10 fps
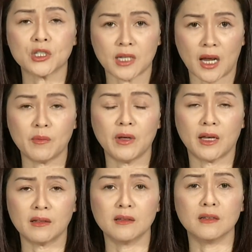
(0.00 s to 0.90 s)
sẽ
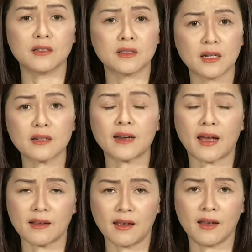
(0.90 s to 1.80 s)
bị ảnh hưởng rất
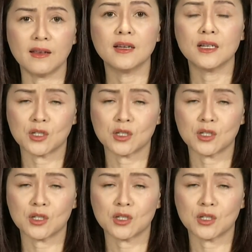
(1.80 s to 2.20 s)
đáng kể